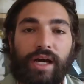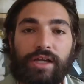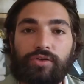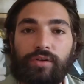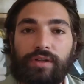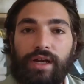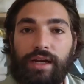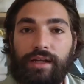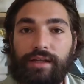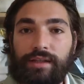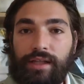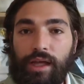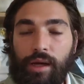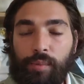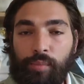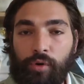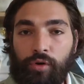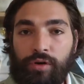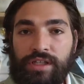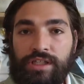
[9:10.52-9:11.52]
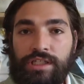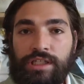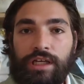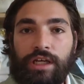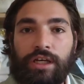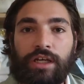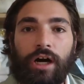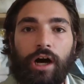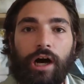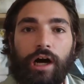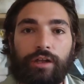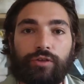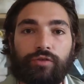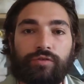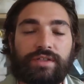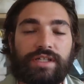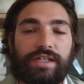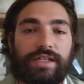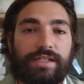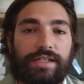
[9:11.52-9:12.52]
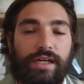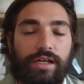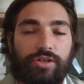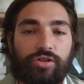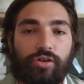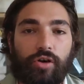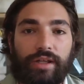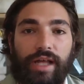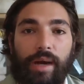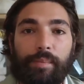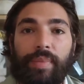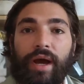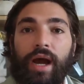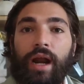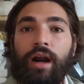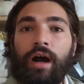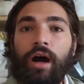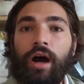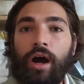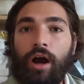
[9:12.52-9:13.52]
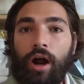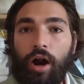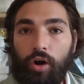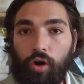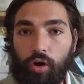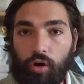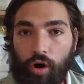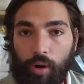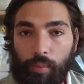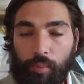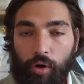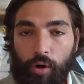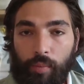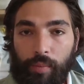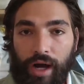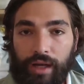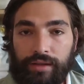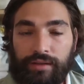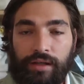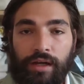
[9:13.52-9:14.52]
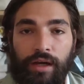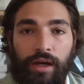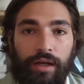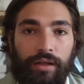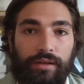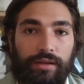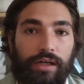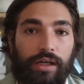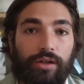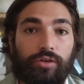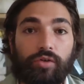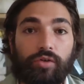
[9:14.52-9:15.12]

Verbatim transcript: personnalités politiques en utilisant ce qu'on appelle le compromat, des